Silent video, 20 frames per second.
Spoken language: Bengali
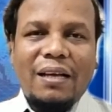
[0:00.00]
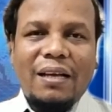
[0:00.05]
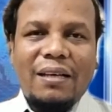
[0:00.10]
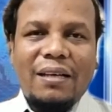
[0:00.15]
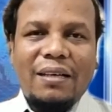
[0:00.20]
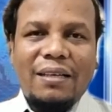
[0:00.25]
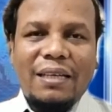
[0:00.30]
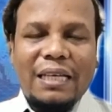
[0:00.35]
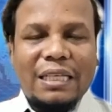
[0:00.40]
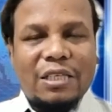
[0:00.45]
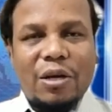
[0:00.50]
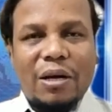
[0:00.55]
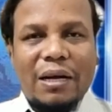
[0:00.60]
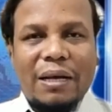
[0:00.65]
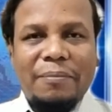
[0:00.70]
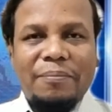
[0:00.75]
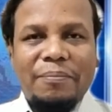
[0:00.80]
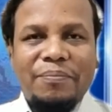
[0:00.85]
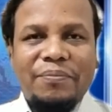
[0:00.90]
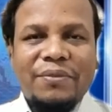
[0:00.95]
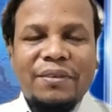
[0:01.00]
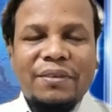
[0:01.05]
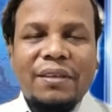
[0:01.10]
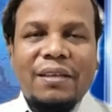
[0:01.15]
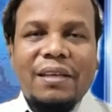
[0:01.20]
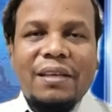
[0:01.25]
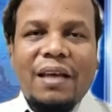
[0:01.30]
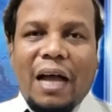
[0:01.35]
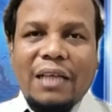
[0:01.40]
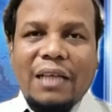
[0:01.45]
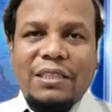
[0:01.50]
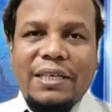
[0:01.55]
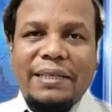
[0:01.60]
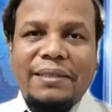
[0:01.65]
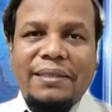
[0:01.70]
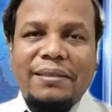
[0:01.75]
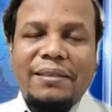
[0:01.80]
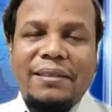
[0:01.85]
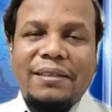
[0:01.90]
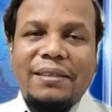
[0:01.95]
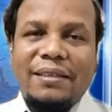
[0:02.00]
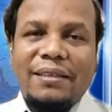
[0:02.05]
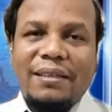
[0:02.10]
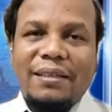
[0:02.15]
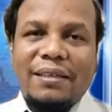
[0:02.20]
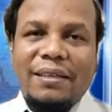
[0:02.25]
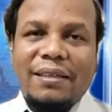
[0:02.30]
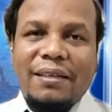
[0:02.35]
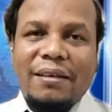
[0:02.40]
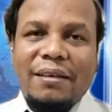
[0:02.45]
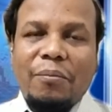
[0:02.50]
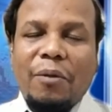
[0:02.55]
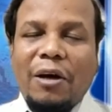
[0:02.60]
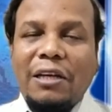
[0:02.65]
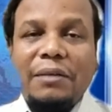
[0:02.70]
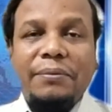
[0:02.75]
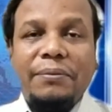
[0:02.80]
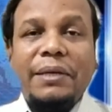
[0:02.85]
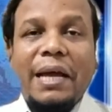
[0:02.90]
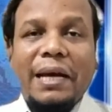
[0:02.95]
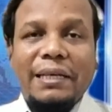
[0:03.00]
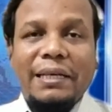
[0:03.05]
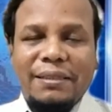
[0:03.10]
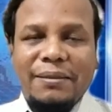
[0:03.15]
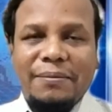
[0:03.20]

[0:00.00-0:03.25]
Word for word: এছাড়া আছেন বলিভিয়ার